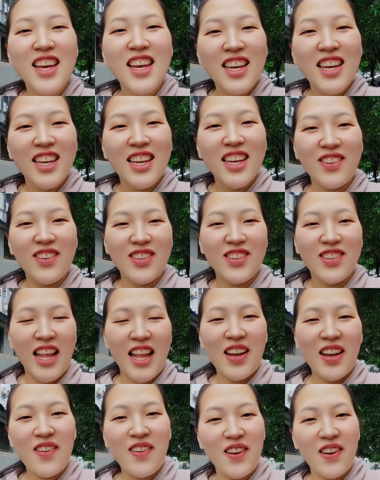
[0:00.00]
哎呦，拿
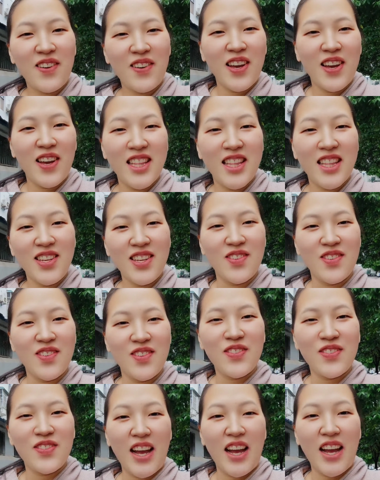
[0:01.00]
完快递我们
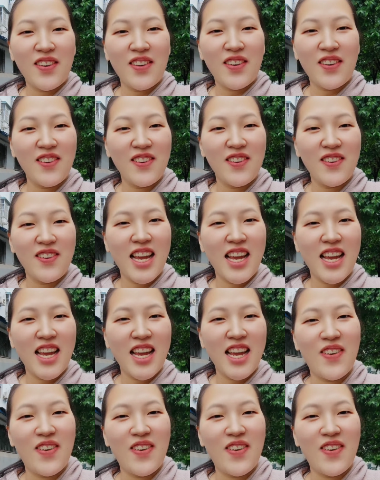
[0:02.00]
赶快回家吧。